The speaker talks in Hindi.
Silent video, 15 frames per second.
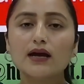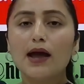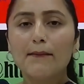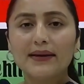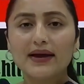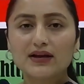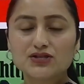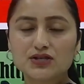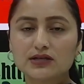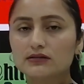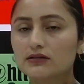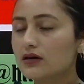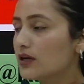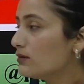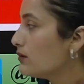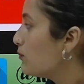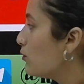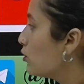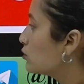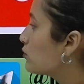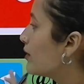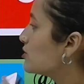प्याजे की थ्योरी में
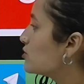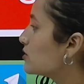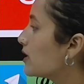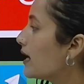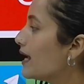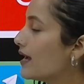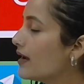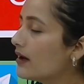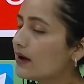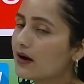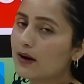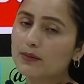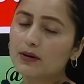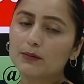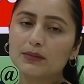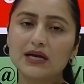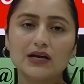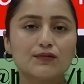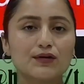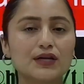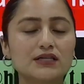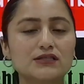बहुत क्वेश्चन आए हैं आपका
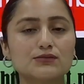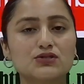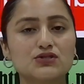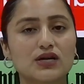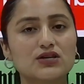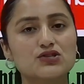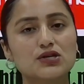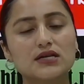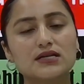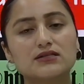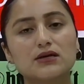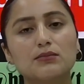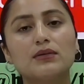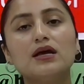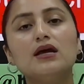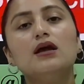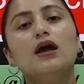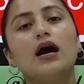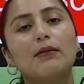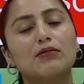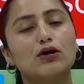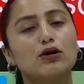बिहेवियरिज्म स्ट्रक्चरलिज्म
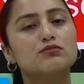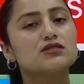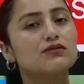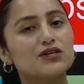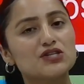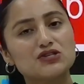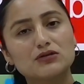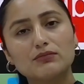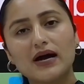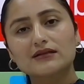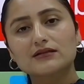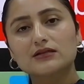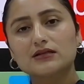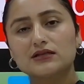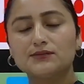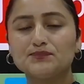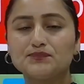आपके ऑब्जर्वेशन मैथड